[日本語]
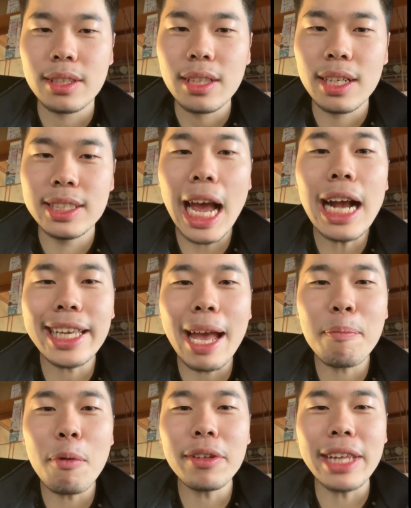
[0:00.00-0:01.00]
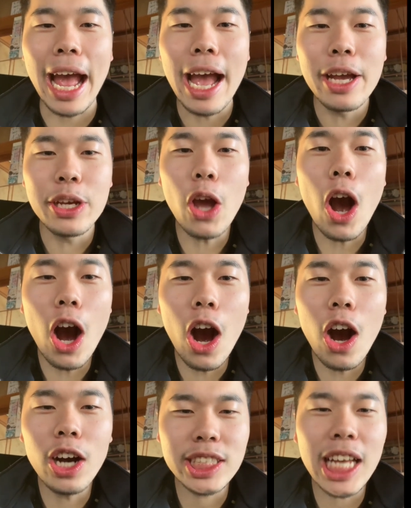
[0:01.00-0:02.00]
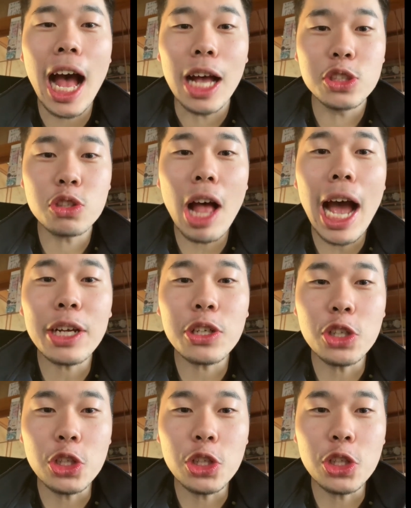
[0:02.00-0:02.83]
じゃんけんぽんで、よっしゃ、ストライク